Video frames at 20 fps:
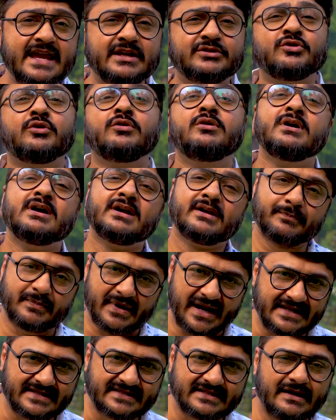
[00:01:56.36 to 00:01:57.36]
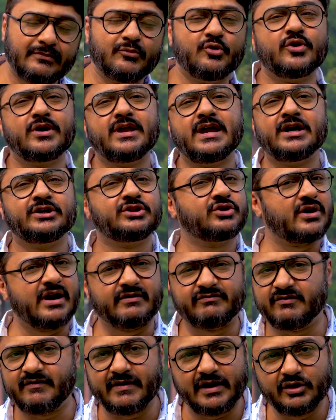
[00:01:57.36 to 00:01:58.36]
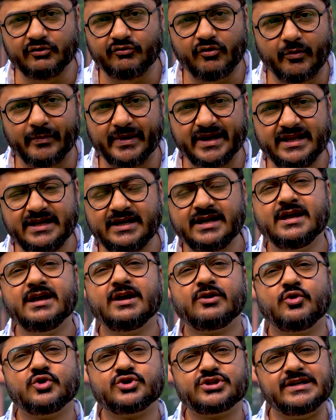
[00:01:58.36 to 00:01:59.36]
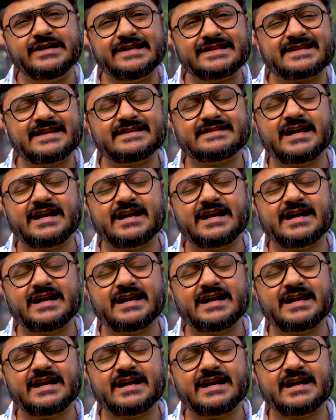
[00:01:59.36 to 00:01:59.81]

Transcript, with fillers: एक तो प्राइस कम हो गया है तो काफ़ी वैल्यू फॉर मनी क्वेश्चन इसके